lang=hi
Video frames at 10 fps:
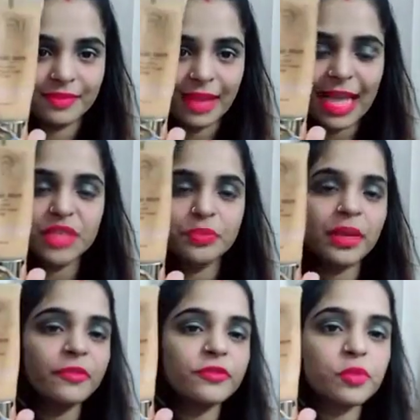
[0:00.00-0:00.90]
एस पी
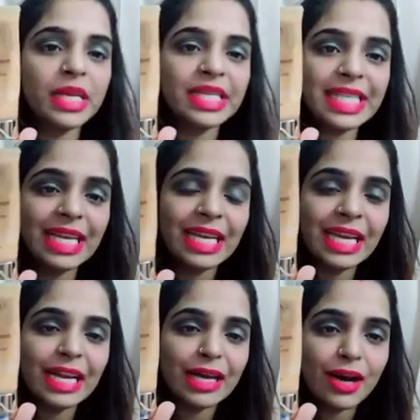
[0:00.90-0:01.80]
एफ ट्वेंटी
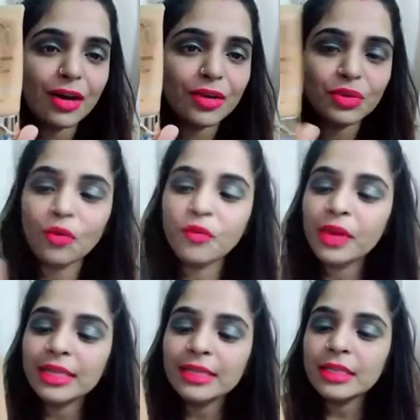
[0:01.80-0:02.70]
तो
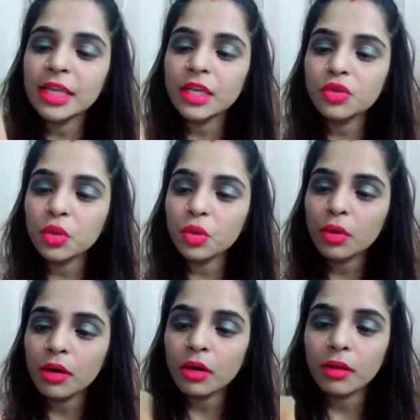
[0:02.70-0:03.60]
फ्रेंड्स ये जो
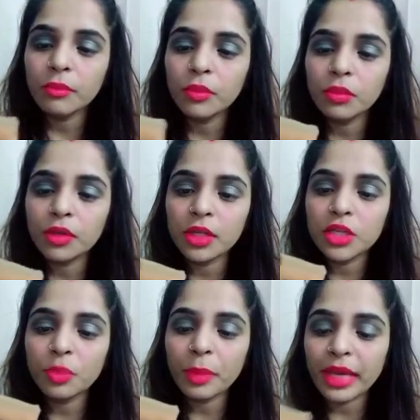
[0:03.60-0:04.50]
ये जो
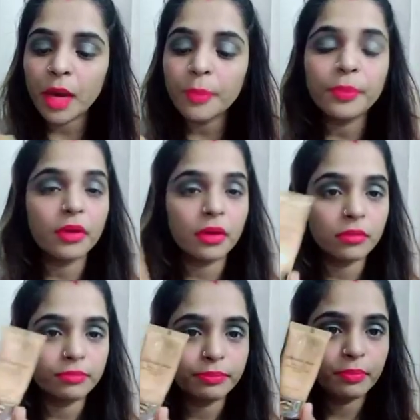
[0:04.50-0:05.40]
मेकअप
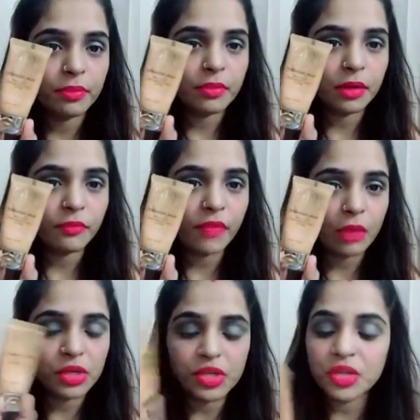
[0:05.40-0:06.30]

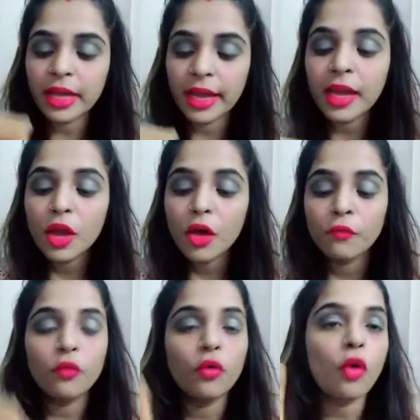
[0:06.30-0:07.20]
फाउंडेशन है
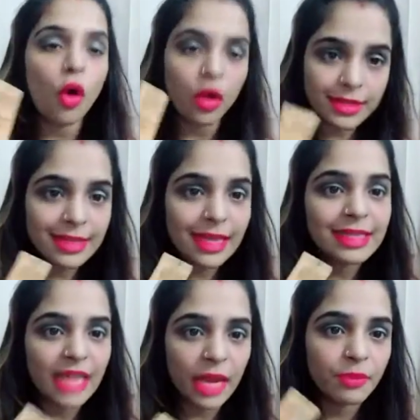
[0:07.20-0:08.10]
वो ऑल स्किन
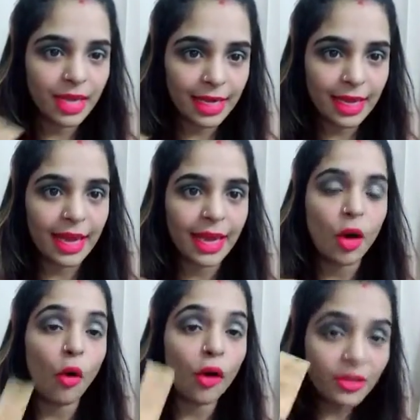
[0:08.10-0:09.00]
टाइप के लिए है
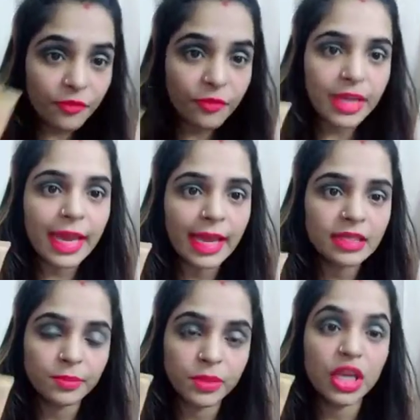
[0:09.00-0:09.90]
ऑयल फ्री है
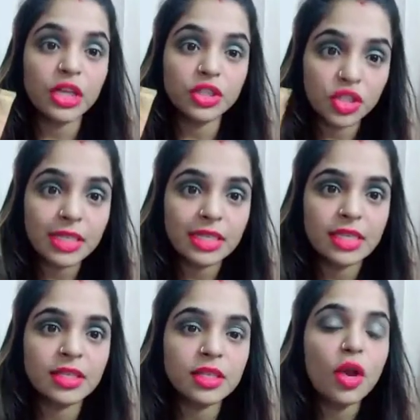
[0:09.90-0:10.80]
सबसे अच्छी
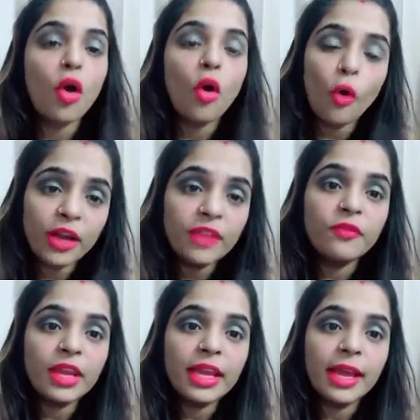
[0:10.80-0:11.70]
चीज़ ऑयल
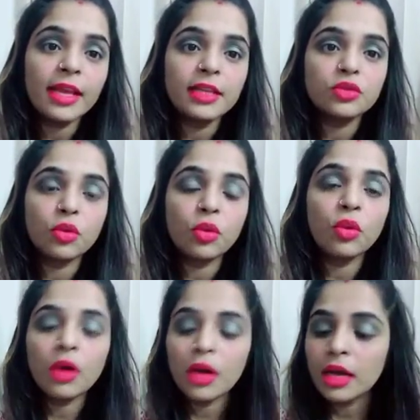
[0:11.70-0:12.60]
फ्री है इसको
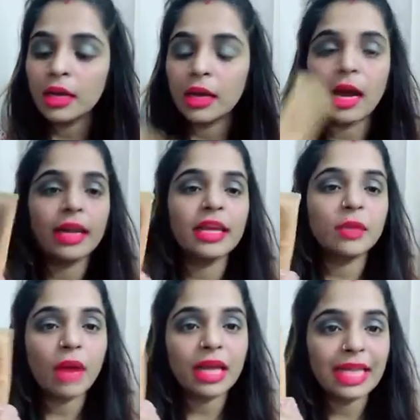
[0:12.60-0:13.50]
लगाने के
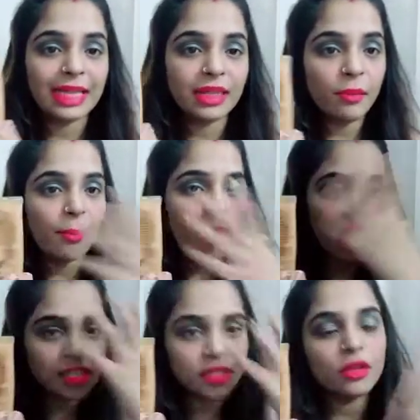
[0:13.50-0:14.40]
बाद एकदम
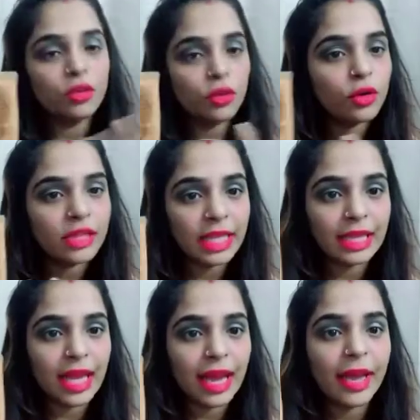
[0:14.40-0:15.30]
मैट लुक देता
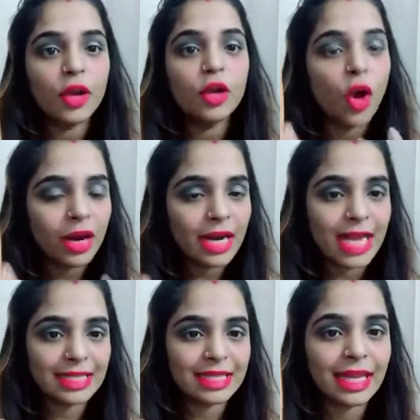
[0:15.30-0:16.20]
है लॉन्ग
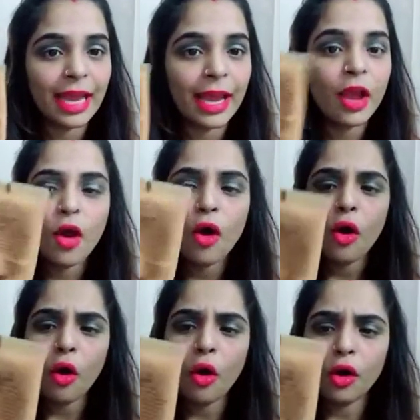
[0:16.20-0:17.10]
लास्टिंग है
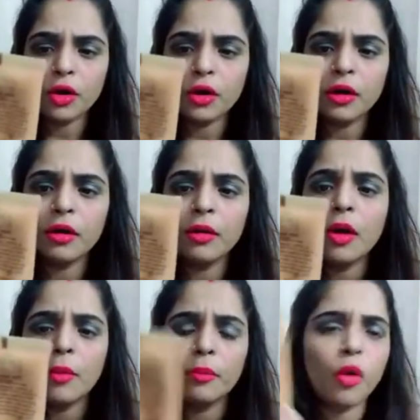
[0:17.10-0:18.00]
और
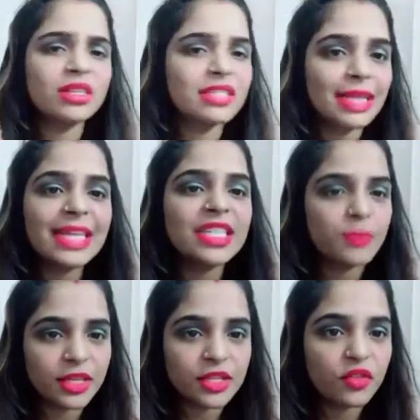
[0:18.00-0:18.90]
बहुत ज़्यादा
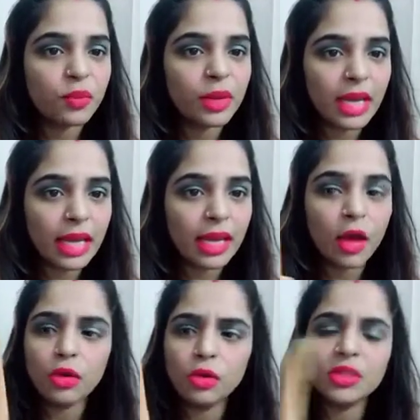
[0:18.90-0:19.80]
एक्सपेंसिव भी नहीं है और
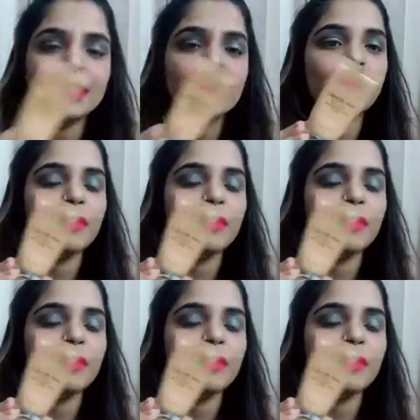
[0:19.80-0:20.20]
लोटस के